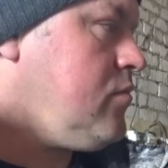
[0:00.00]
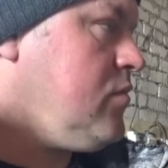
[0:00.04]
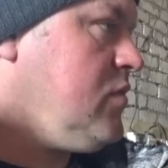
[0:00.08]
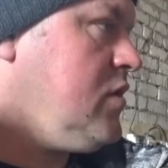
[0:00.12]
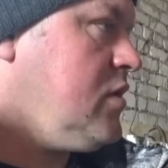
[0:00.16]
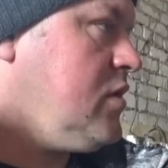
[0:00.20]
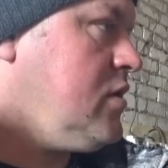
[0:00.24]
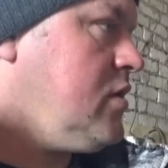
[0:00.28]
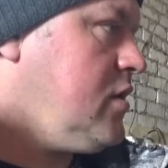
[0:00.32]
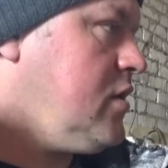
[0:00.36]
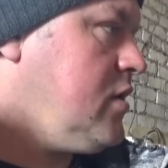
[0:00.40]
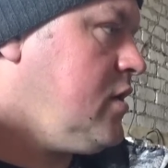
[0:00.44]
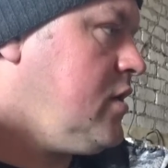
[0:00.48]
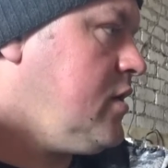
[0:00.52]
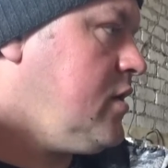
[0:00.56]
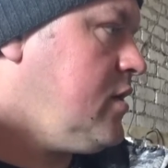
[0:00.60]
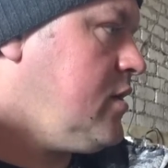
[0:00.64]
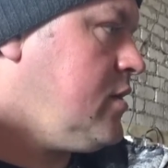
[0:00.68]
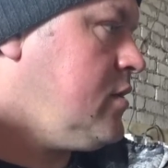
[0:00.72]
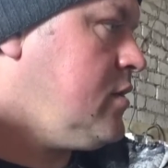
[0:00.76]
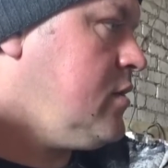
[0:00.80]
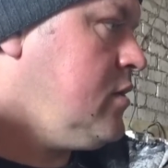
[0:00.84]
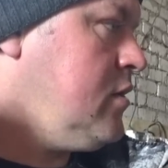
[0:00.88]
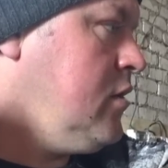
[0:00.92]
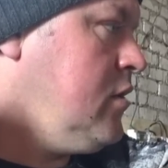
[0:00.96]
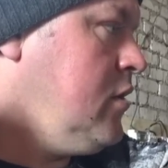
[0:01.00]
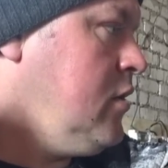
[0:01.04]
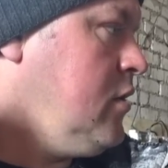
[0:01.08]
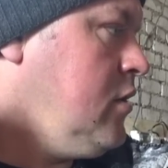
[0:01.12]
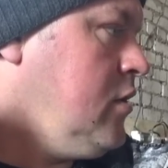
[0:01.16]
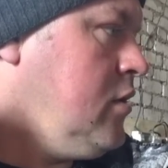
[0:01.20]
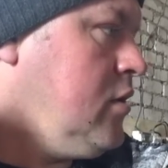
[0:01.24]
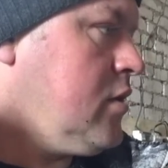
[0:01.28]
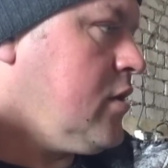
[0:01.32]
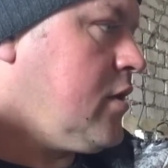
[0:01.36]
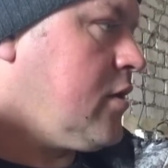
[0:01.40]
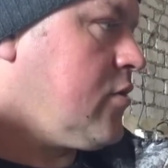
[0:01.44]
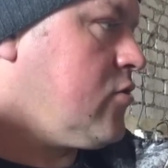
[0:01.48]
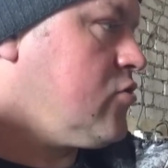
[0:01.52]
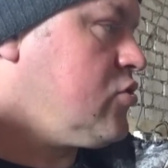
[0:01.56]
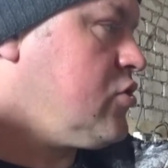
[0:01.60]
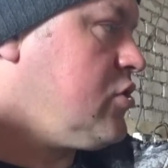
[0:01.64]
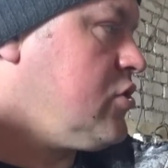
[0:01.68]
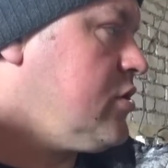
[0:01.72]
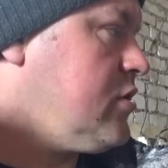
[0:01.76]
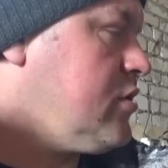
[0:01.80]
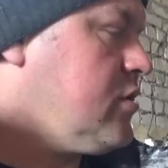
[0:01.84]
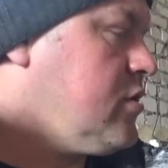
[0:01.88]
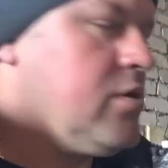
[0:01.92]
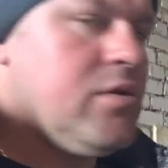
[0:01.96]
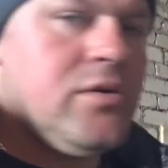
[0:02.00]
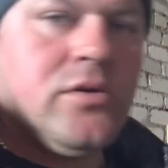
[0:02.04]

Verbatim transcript: а, короче,